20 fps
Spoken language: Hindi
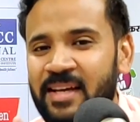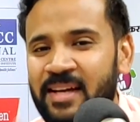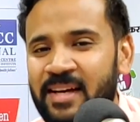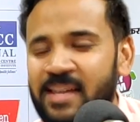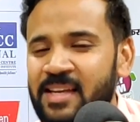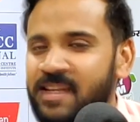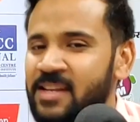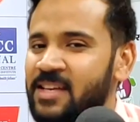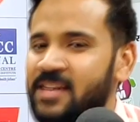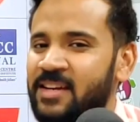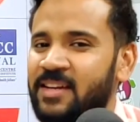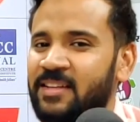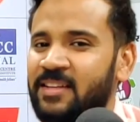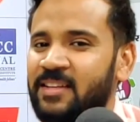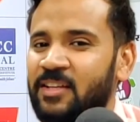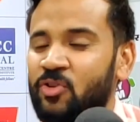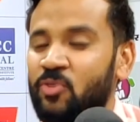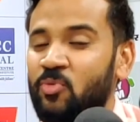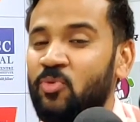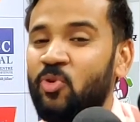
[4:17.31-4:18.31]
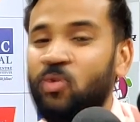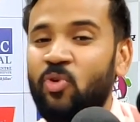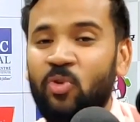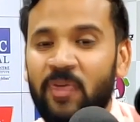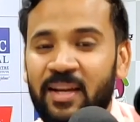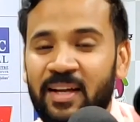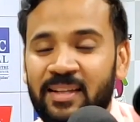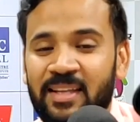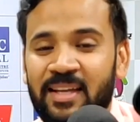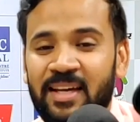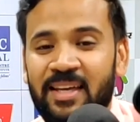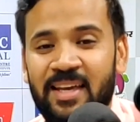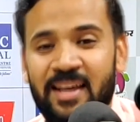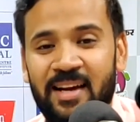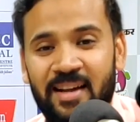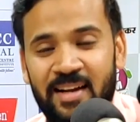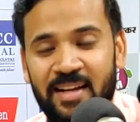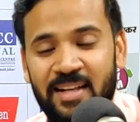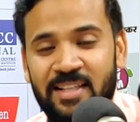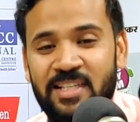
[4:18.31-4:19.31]
यकीन नहीं करते तुम लोगों को लगता कि
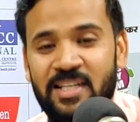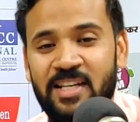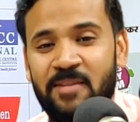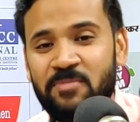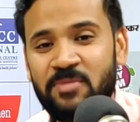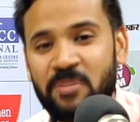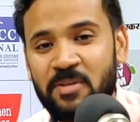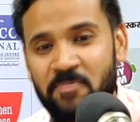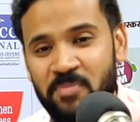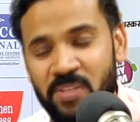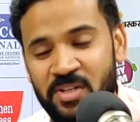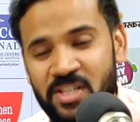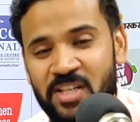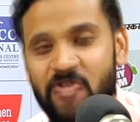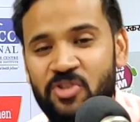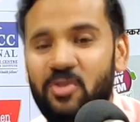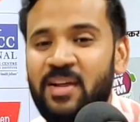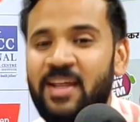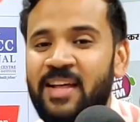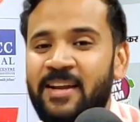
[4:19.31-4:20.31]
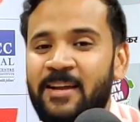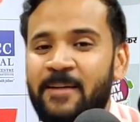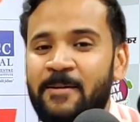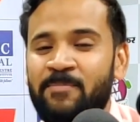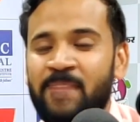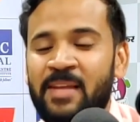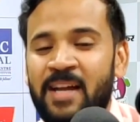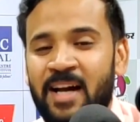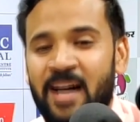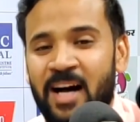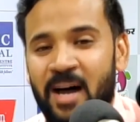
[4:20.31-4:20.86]
अंकल जी हमसे पीछा छुड़ा रहे हैं